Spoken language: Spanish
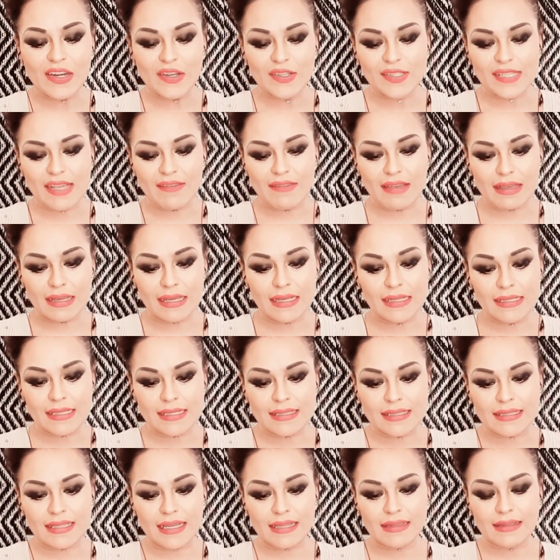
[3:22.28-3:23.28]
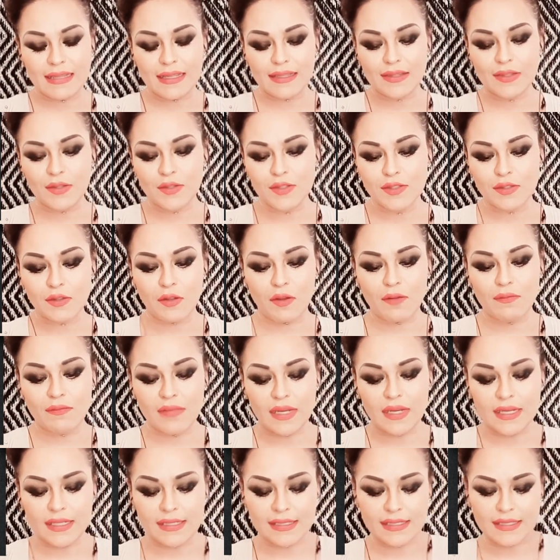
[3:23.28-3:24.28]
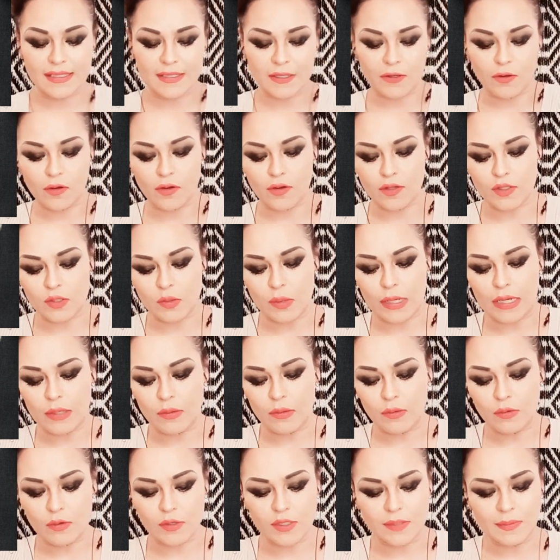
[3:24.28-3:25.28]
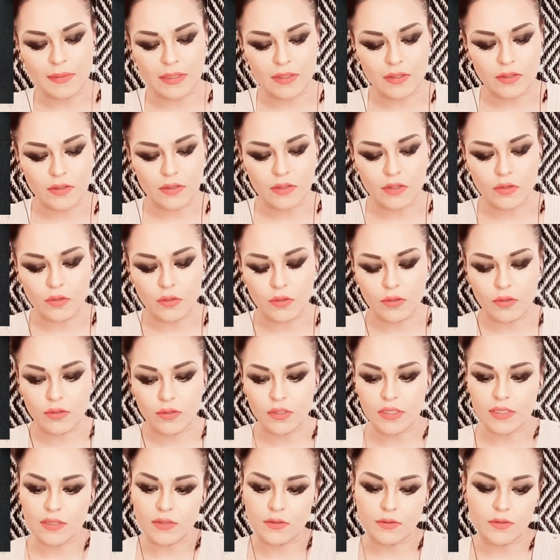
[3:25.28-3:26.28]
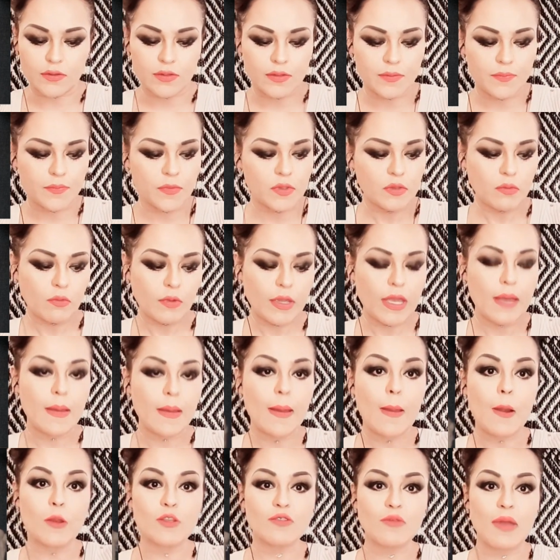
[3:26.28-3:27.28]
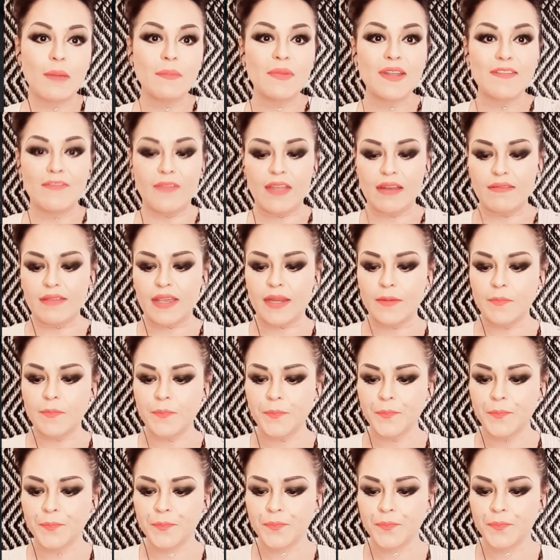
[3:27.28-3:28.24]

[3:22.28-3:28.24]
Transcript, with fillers: no sabía que existían tantos nombres. Conozco algunos, pero no todos estos. Voy a, los voy a aprender bien.